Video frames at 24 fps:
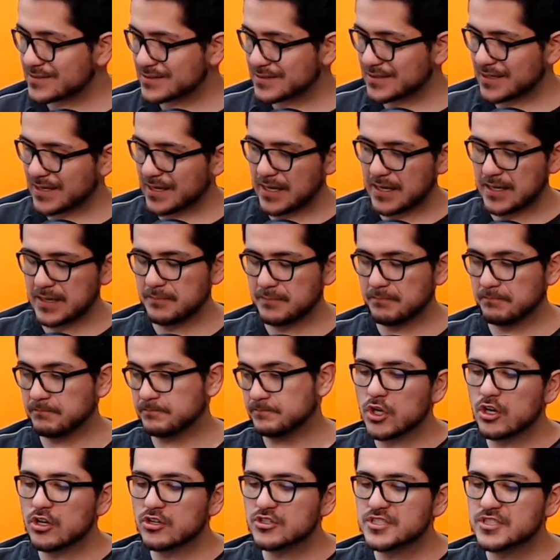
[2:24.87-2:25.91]
es que
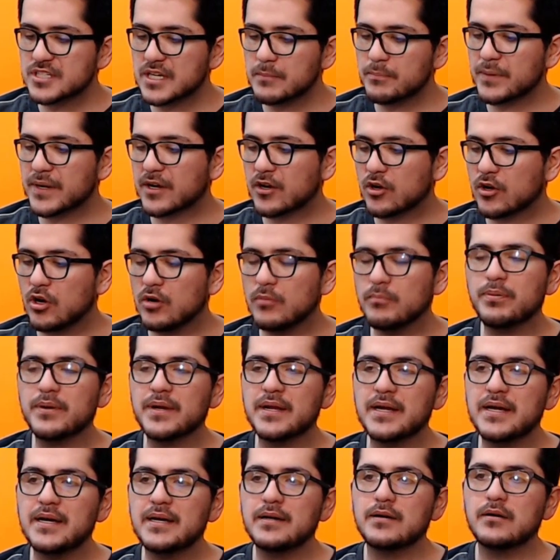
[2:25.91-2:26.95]
uno no siempre compra
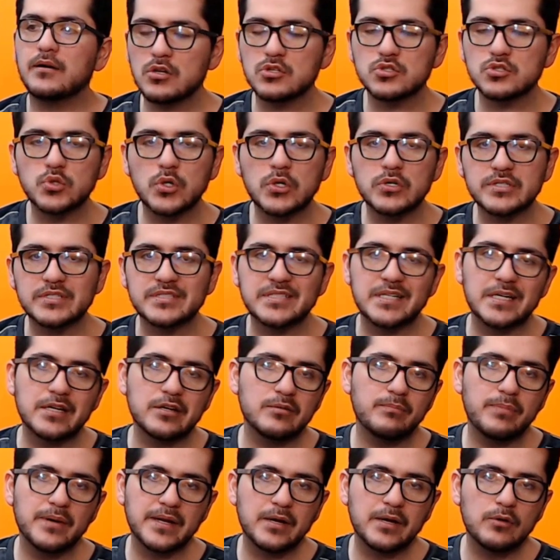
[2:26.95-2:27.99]
compra todos los juegos que
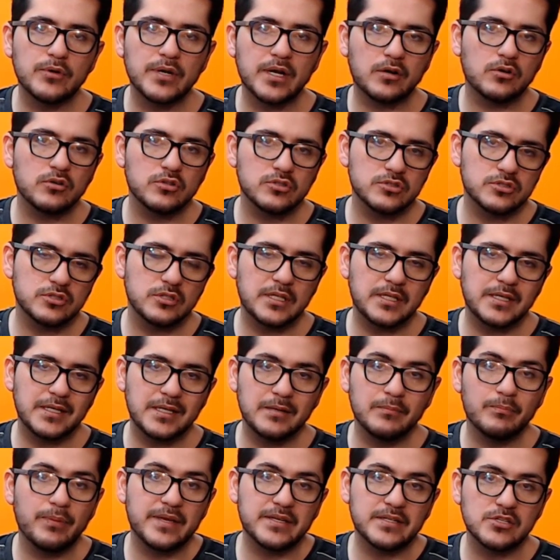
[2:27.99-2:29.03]
salieron para una consola,
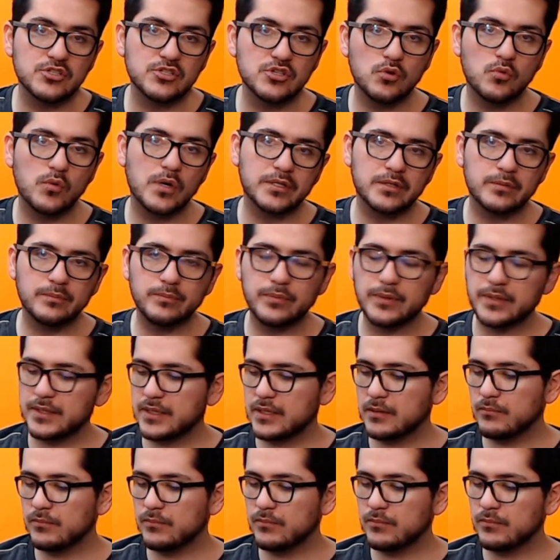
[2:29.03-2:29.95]
en PlayStation 4 por